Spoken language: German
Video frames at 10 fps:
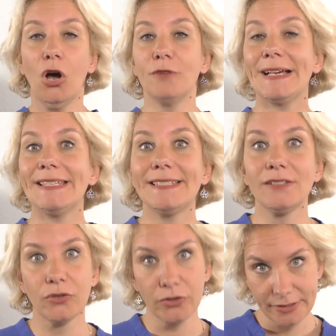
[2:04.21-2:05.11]
Und bei
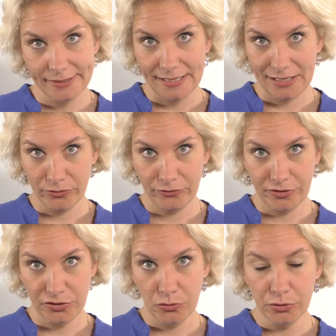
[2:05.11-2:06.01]
diesen Rückzahlungen
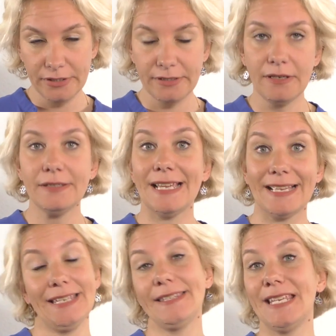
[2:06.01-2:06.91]
von Kunden, da
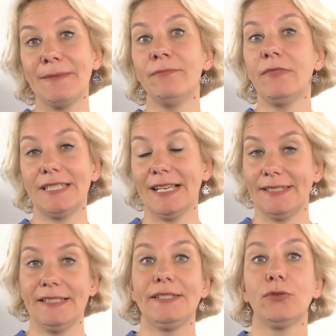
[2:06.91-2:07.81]
geht es eben
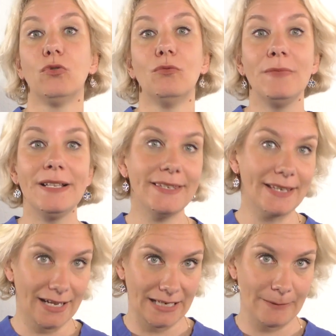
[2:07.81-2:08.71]
tatsächlich um
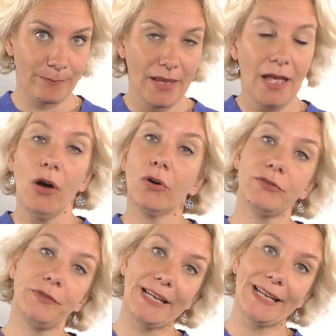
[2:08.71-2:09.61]
Milliarden.
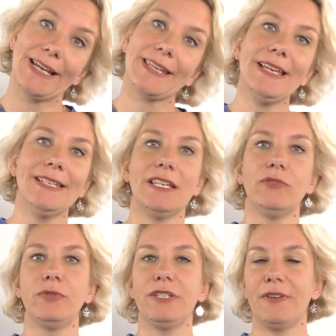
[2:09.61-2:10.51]
Und wie reagieren denn
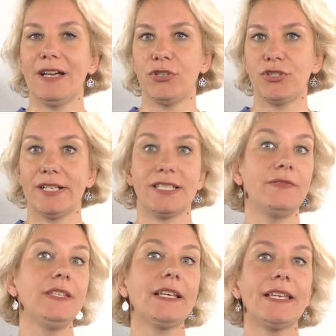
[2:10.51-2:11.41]
nun die
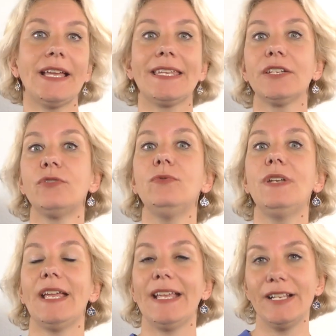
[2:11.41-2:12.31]
Veranstalter? Wie reagiert
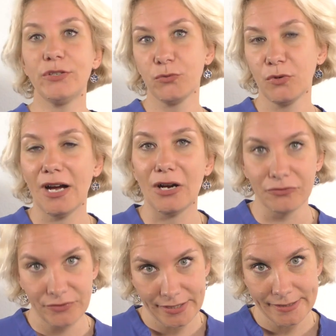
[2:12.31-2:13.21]
nun L-Tour
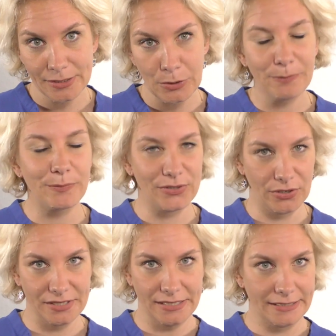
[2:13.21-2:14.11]
auf diese
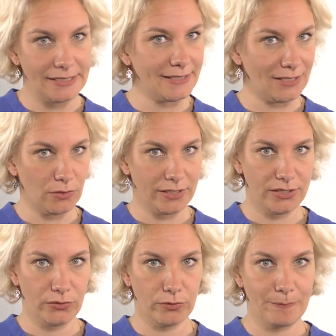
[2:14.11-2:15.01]
besondere
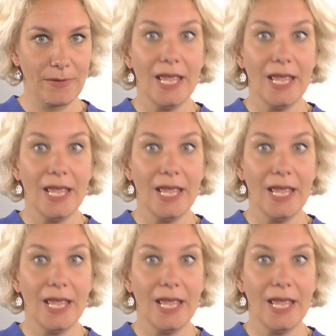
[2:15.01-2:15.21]
Situation?